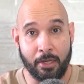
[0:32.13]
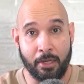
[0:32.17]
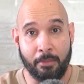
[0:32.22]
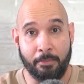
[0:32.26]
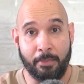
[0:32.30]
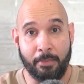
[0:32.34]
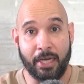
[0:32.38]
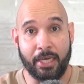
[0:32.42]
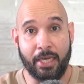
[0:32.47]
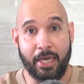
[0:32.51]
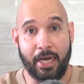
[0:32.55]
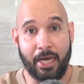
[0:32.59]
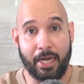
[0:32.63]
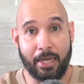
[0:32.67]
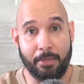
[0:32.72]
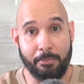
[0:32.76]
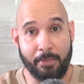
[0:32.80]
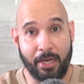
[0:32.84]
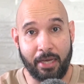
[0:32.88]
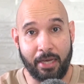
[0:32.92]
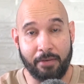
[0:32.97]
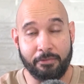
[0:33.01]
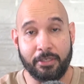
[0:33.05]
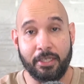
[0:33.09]
bagi
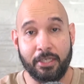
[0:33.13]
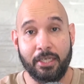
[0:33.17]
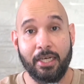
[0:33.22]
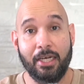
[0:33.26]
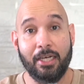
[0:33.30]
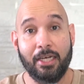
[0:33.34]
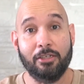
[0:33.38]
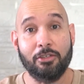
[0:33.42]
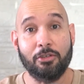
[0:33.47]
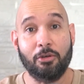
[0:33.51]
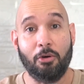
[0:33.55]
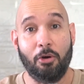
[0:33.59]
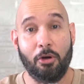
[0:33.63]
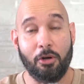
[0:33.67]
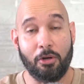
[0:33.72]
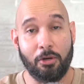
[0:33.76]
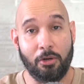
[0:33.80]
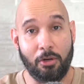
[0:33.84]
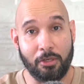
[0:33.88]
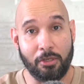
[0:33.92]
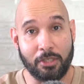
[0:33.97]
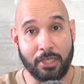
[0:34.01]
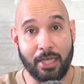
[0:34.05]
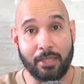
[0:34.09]
Arema FC dengan skor
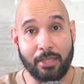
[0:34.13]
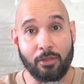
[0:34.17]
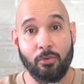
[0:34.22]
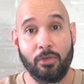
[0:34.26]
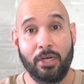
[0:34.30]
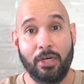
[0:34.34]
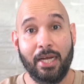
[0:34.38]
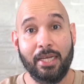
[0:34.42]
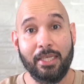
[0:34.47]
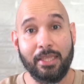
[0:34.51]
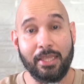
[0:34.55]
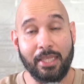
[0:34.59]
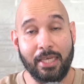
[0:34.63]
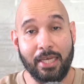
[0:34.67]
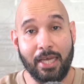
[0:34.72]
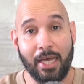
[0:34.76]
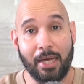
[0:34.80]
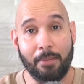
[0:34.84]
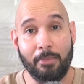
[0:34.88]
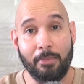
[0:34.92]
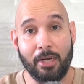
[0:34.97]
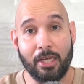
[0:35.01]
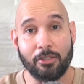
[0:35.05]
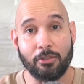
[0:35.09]
0-1 dari 13
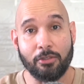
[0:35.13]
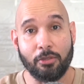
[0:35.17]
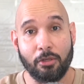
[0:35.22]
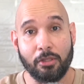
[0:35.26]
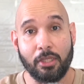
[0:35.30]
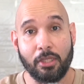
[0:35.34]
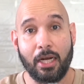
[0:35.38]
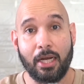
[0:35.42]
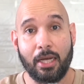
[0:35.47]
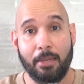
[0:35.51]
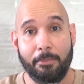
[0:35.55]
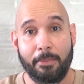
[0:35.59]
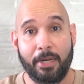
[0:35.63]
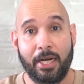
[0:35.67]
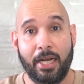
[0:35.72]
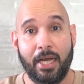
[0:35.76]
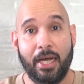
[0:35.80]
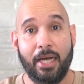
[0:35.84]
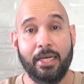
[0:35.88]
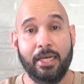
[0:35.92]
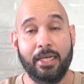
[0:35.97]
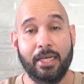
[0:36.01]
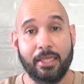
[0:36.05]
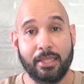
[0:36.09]
total
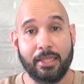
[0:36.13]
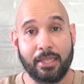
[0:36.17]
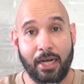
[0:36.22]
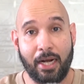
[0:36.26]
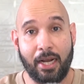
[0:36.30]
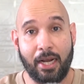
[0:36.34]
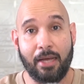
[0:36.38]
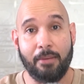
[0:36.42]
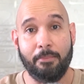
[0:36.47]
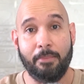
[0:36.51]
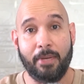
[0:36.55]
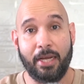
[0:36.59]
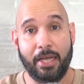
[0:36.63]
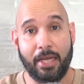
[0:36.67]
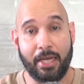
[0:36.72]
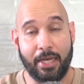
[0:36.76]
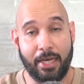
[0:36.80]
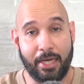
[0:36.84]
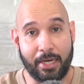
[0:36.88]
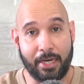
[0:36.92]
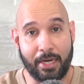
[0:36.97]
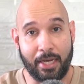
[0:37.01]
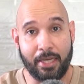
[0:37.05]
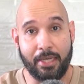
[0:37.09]
kemenangan yang telah
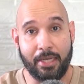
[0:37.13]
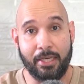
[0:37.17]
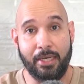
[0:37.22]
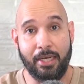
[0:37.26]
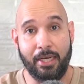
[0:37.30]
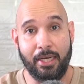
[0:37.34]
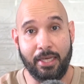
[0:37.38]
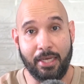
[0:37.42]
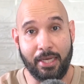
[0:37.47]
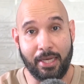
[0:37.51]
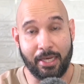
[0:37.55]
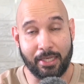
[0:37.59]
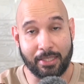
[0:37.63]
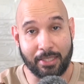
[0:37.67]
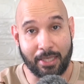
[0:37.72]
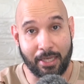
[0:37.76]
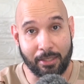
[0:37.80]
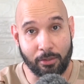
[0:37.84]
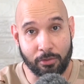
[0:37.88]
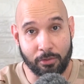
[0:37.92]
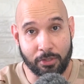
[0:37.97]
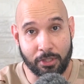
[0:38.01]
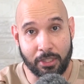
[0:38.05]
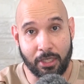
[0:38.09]
mereka raih di Liga
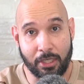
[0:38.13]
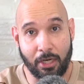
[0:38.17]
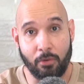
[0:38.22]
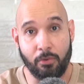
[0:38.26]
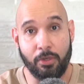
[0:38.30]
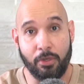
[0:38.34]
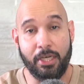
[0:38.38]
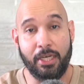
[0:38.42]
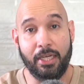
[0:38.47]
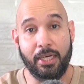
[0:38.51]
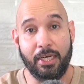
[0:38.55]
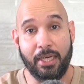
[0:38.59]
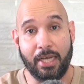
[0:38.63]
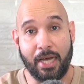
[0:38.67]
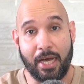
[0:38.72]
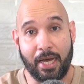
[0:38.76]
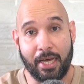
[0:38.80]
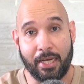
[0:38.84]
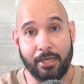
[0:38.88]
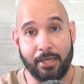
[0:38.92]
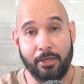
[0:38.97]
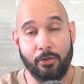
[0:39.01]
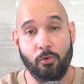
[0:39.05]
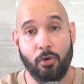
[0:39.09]
1 sejauh ini
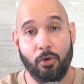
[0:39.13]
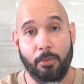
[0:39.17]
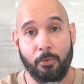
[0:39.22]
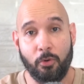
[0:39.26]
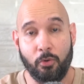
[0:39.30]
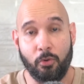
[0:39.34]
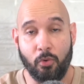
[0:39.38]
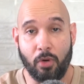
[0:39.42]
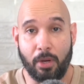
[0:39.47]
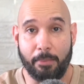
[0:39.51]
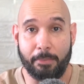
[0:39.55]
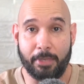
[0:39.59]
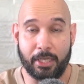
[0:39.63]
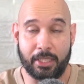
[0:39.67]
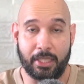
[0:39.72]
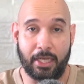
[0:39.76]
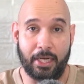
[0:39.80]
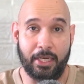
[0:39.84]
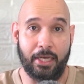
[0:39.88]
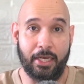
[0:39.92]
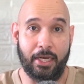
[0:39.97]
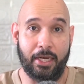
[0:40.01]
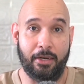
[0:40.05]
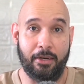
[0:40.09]
dari 22
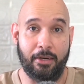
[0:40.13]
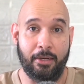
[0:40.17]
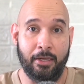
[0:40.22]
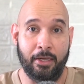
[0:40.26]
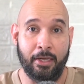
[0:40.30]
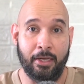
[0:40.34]
pertandingan.